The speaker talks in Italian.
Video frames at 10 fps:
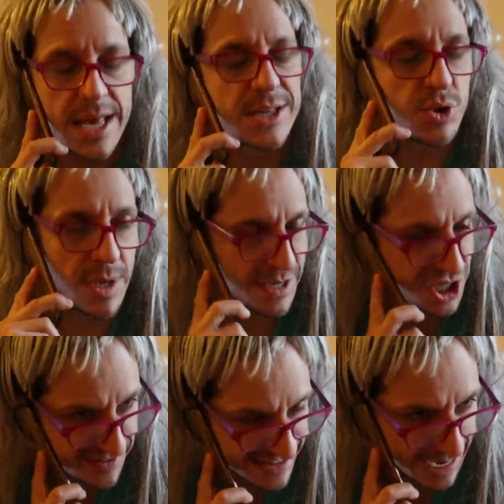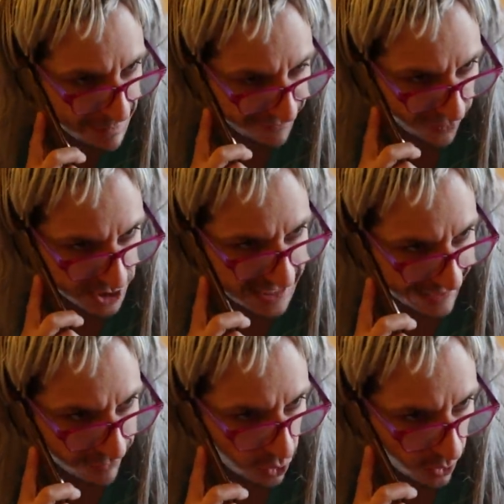Scusa, ma ci devi andare per forza
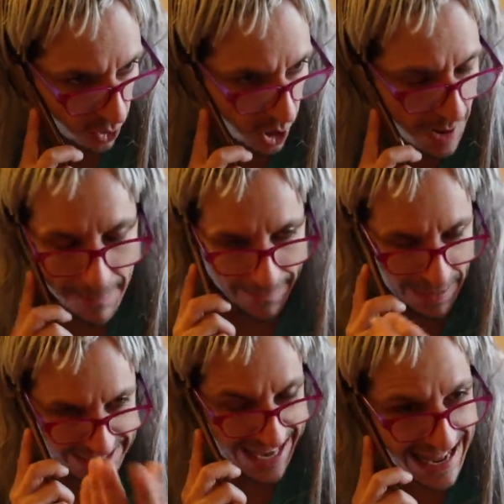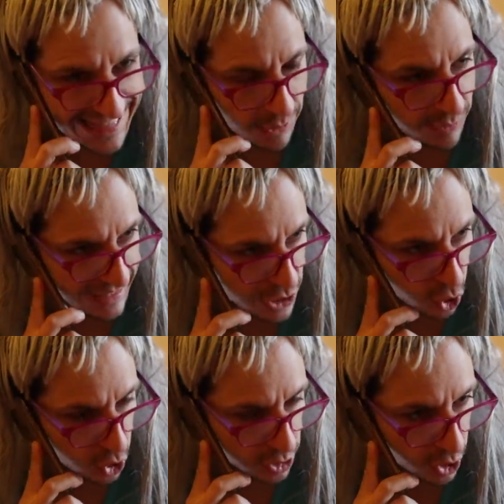al lavoro? Ma, ma salta qualche
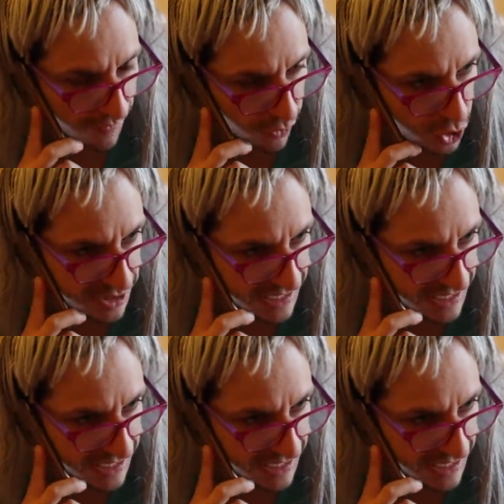giorno, no? Voglio